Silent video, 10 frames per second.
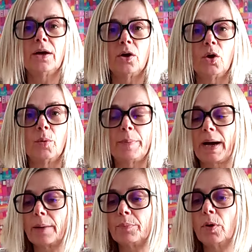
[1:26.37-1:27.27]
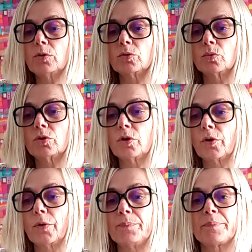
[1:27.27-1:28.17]
par rapport donc
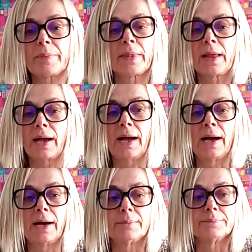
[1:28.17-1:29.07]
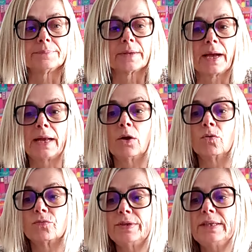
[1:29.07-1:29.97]
à,
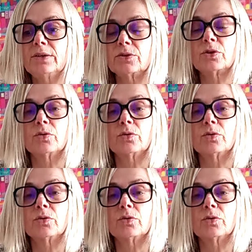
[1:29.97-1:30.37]
l'envie euh,